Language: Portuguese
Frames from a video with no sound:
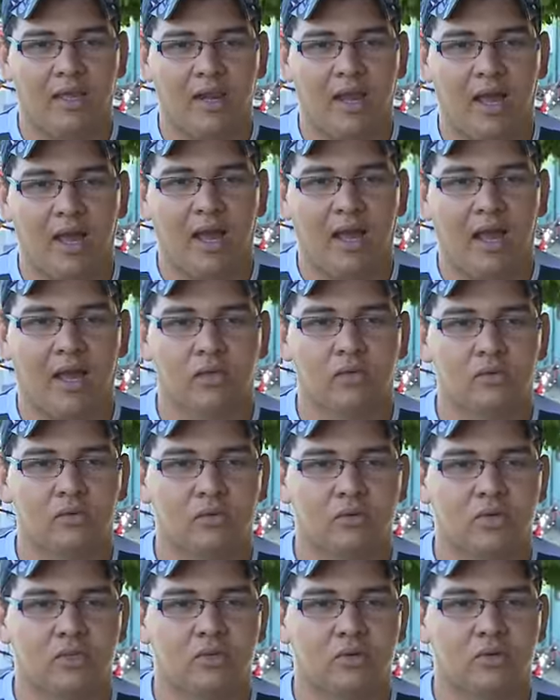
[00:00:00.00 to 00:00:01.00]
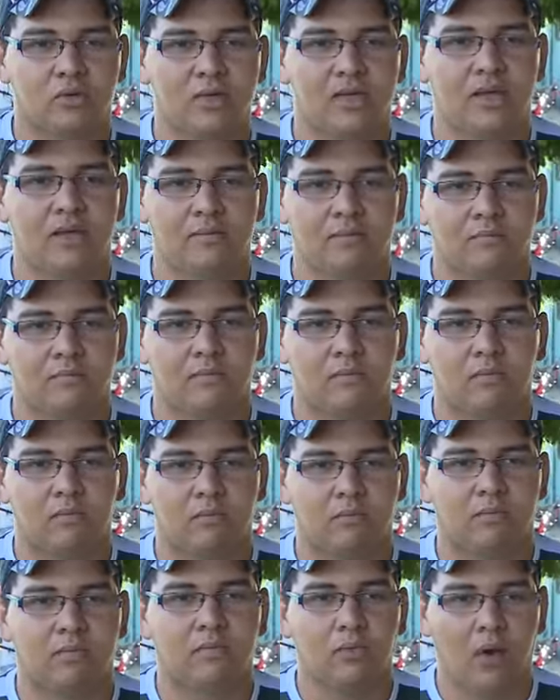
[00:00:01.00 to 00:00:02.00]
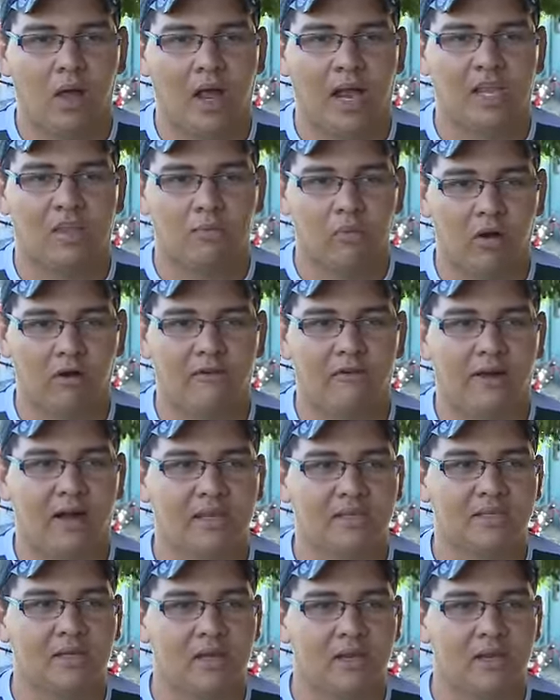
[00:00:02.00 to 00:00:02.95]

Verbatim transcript: em Lagarto, o torcedor ia, o Lagarto em boa fase,